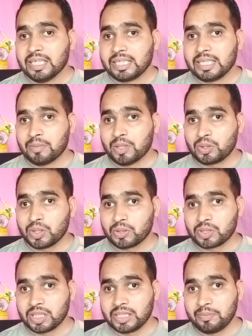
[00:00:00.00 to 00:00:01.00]
रैम और
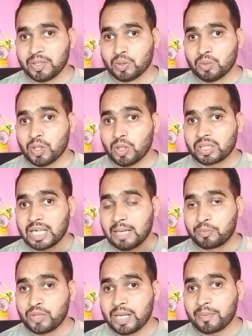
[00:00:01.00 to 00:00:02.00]
चौंसठ जी रोम और
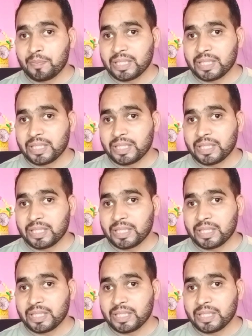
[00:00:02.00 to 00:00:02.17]
आपको यहाँ पे